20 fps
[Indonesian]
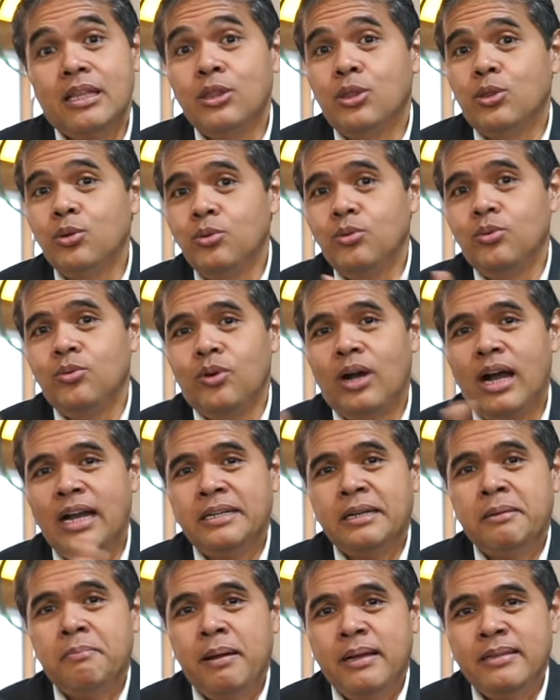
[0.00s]
Tentu
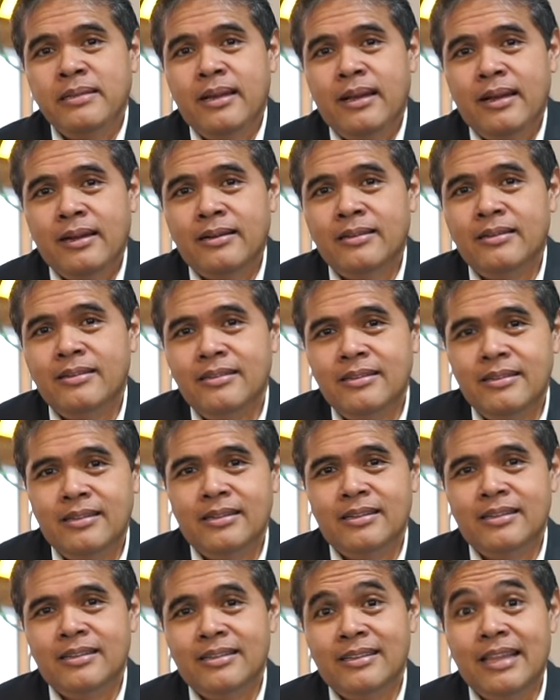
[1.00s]
ada banyak
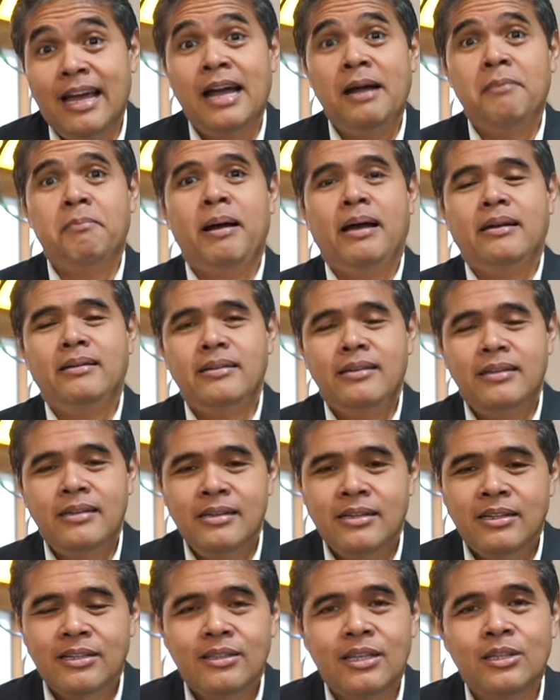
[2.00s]
uh, tahapan,
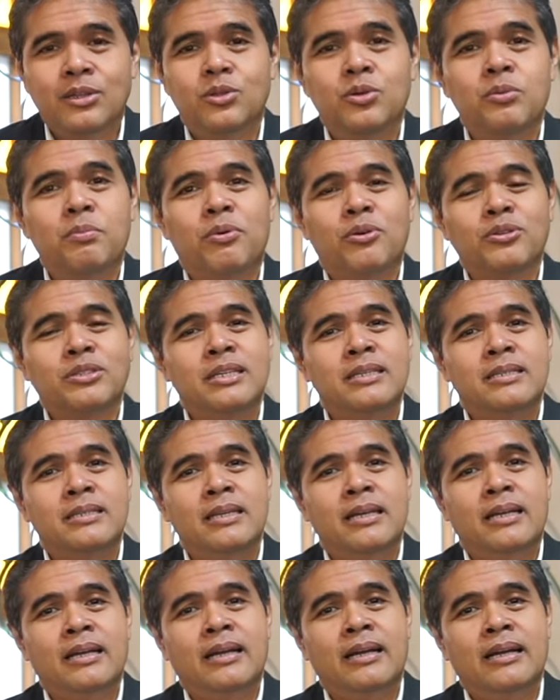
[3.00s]
tentu
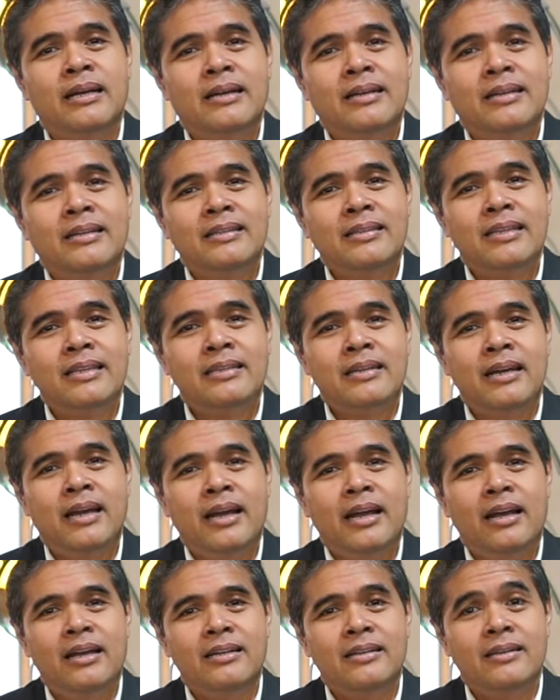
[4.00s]
prosesnya
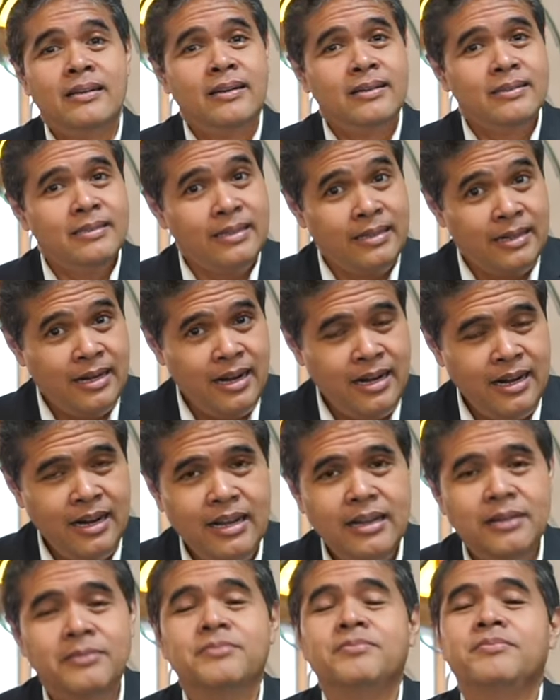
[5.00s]
tidak
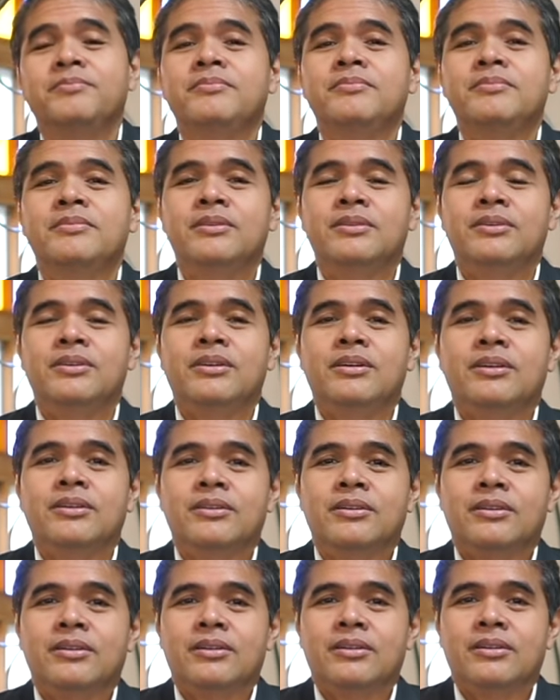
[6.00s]
sederhana.
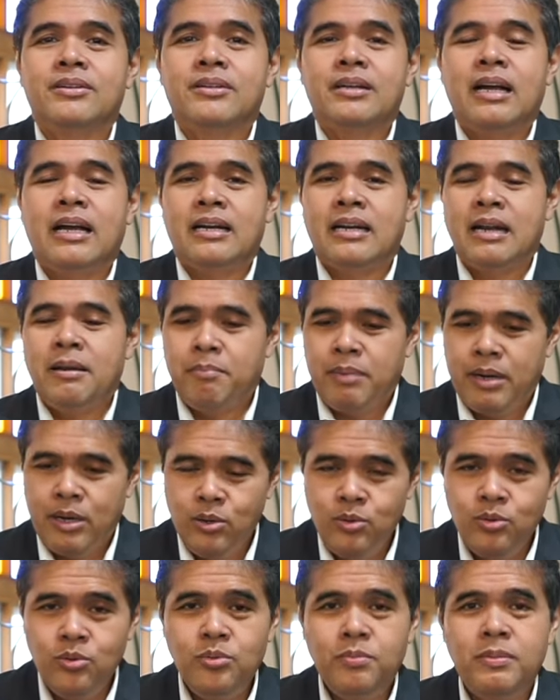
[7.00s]
Karena
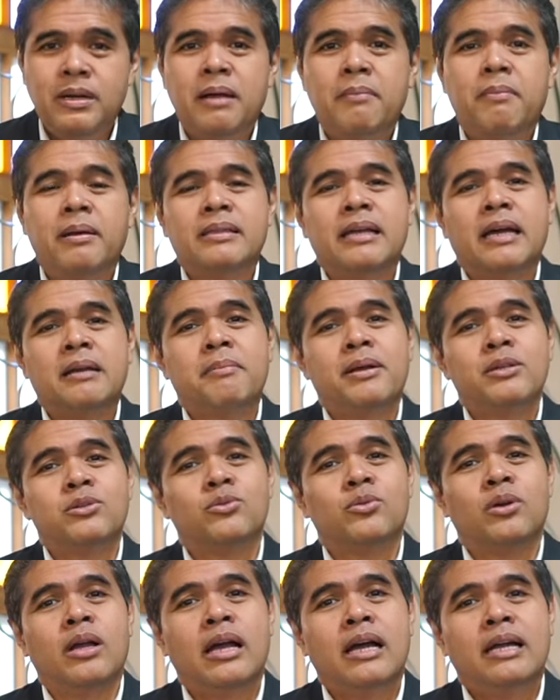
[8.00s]
perlu mendapatkan
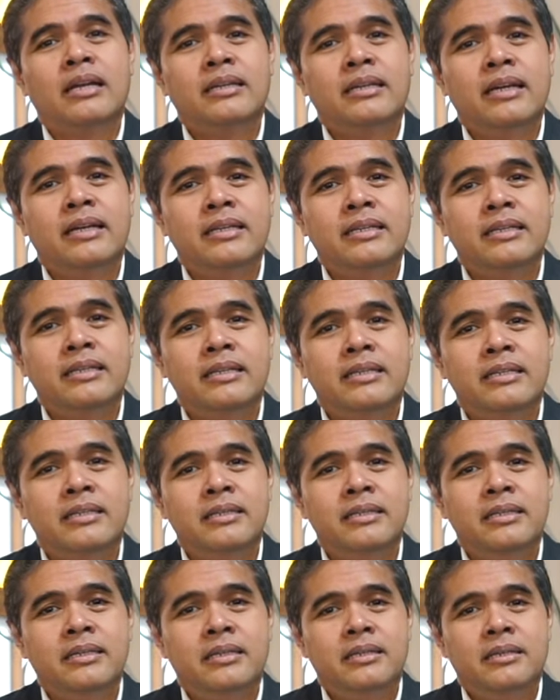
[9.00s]
masukan
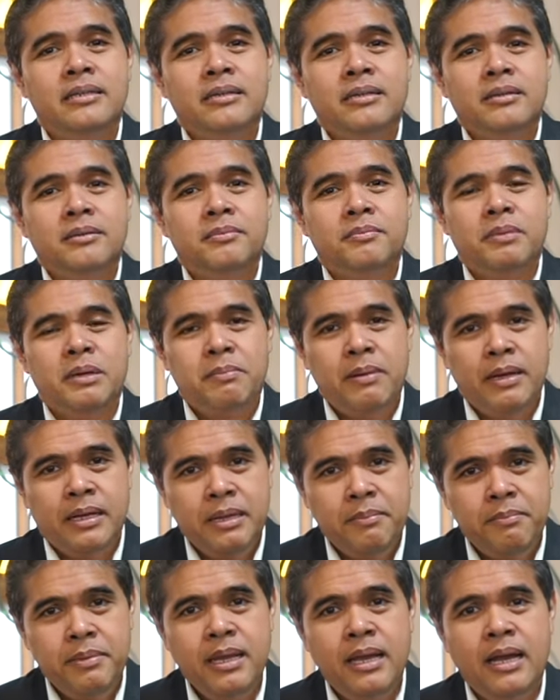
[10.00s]
dari
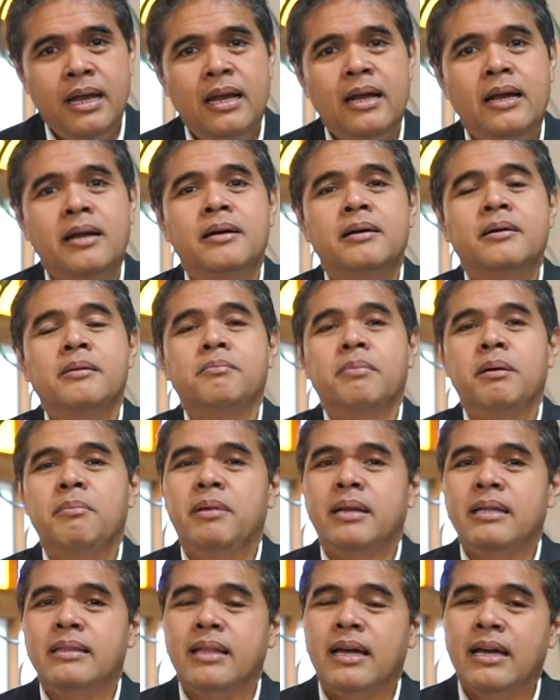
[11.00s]
berbagai pihak,
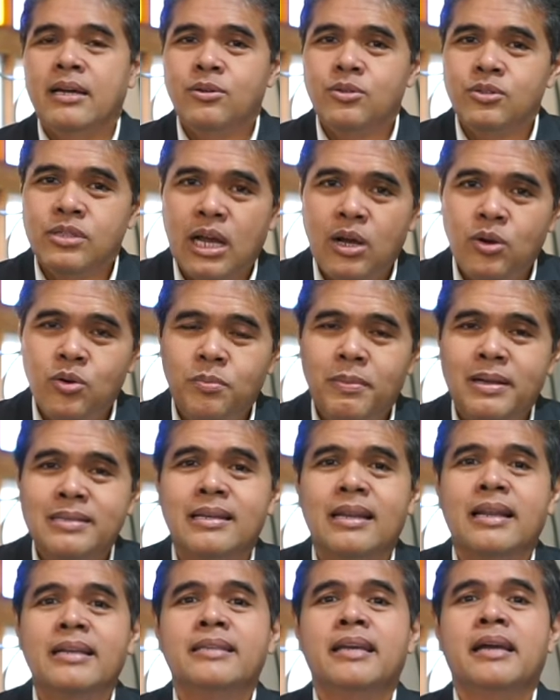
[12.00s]
pemerintah harus tahu
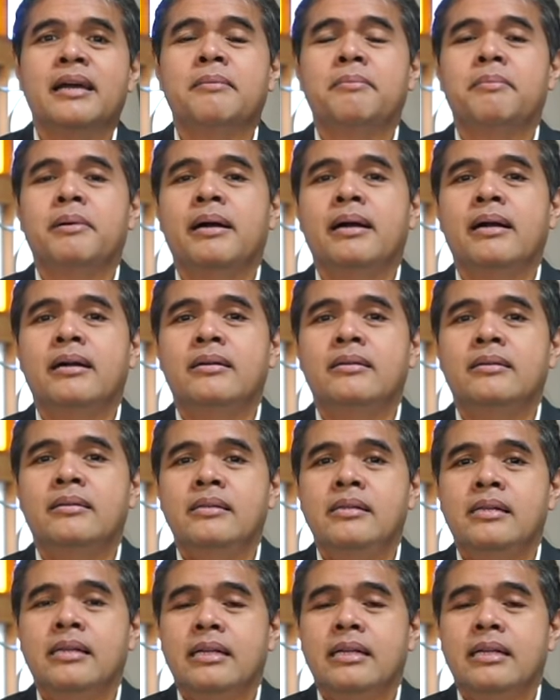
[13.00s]
masalahnya apa.